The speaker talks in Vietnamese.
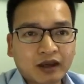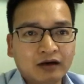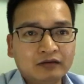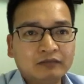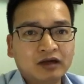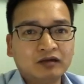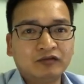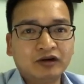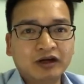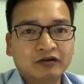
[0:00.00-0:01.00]
cần bao nhiêu
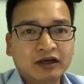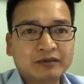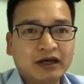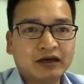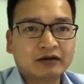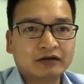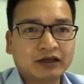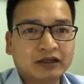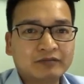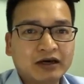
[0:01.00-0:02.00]
vốn để có tham gia có
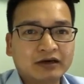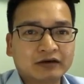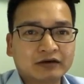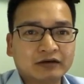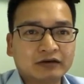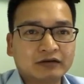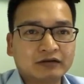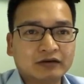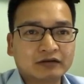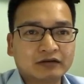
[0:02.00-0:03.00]
thể tham gia được
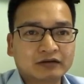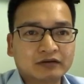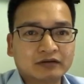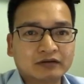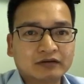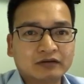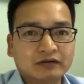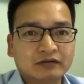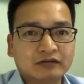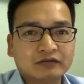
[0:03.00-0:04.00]
được được
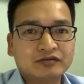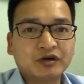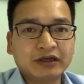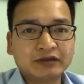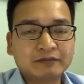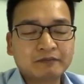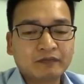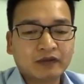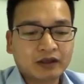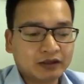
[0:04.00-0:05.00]
định
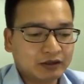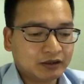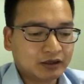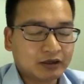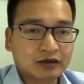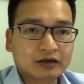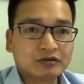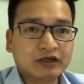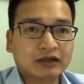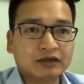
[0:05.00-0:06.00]
thì ờ,
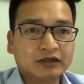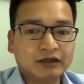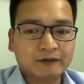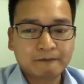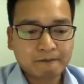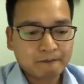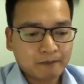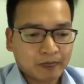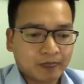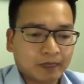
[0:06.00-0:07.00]
câu trả lời như này
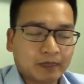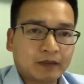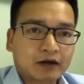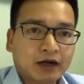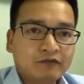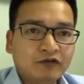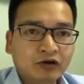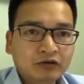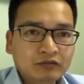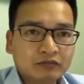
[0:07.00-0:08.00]
cái
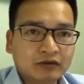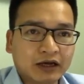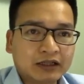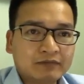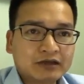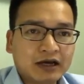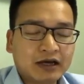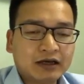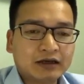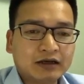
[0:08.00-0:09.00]
vốn để tham
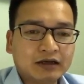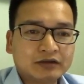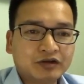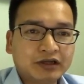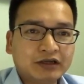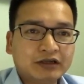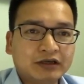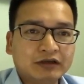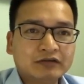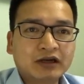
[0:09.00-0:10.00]
gia ờ, uh, định
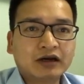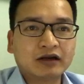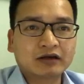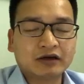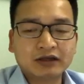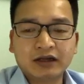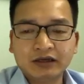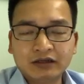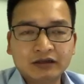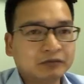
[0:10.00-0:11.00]
thì nó rất cần cần rất là
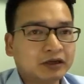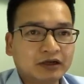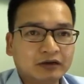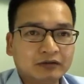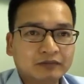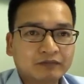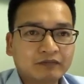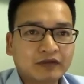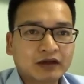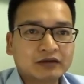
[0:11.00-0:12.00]
ít không cần nhiều
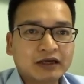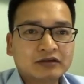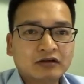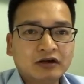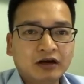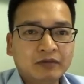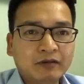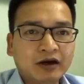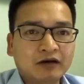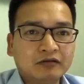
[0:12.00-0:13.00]
dành cho người mới
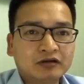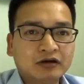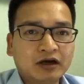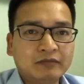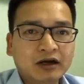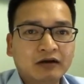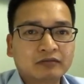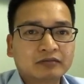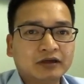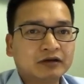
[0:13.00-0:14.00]
bắt đầu cho người mới
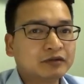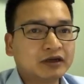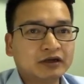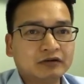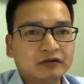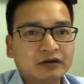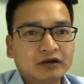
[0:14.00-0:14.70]
học thì không cần nhiều